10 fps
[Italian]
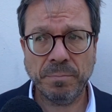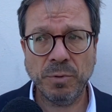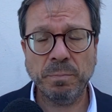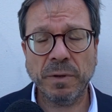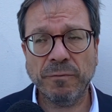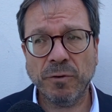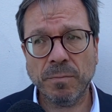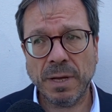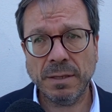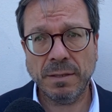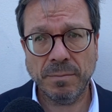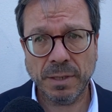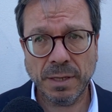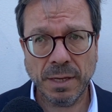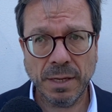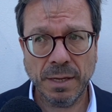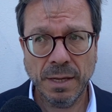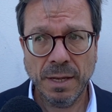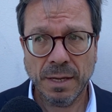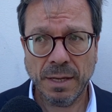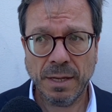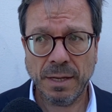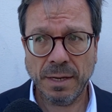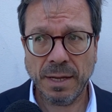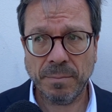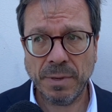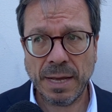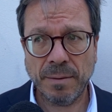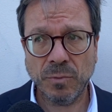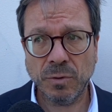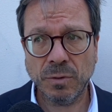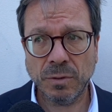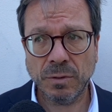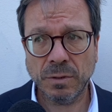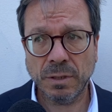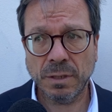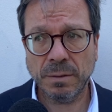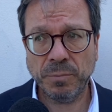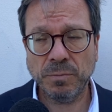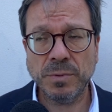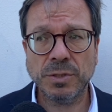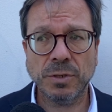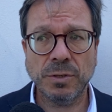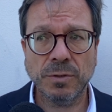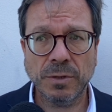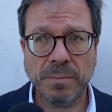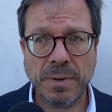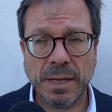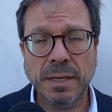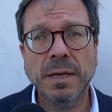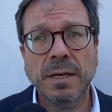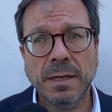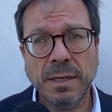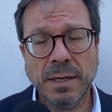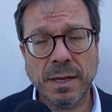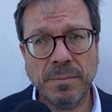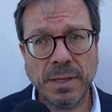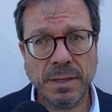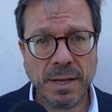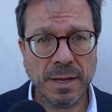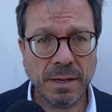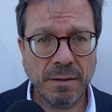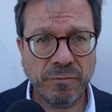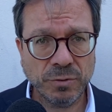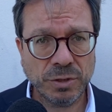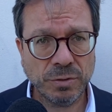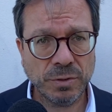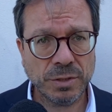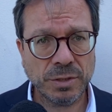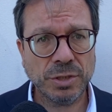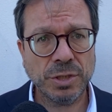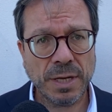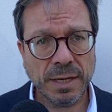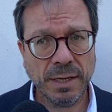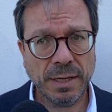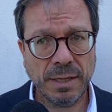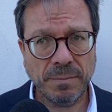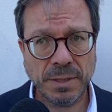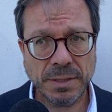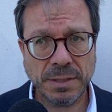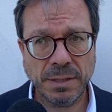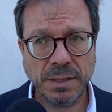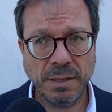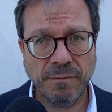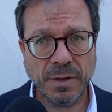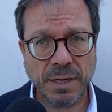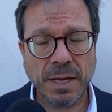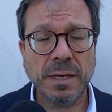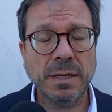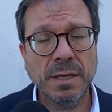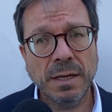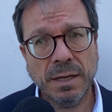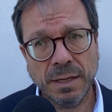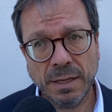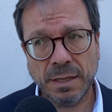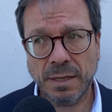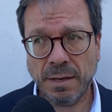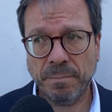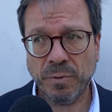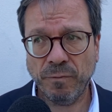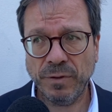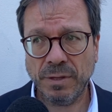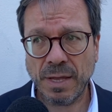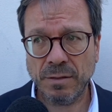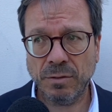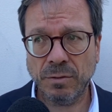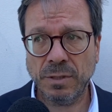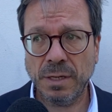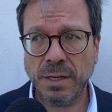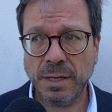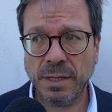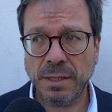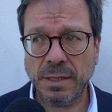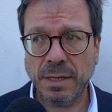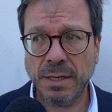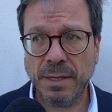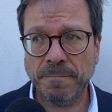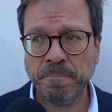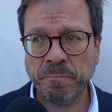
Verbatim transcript: più performanti perché ne abbiamo più bisogno che mai. Incrementare i flussi turistici anche nei mesi invernali approfittando parlando del, del,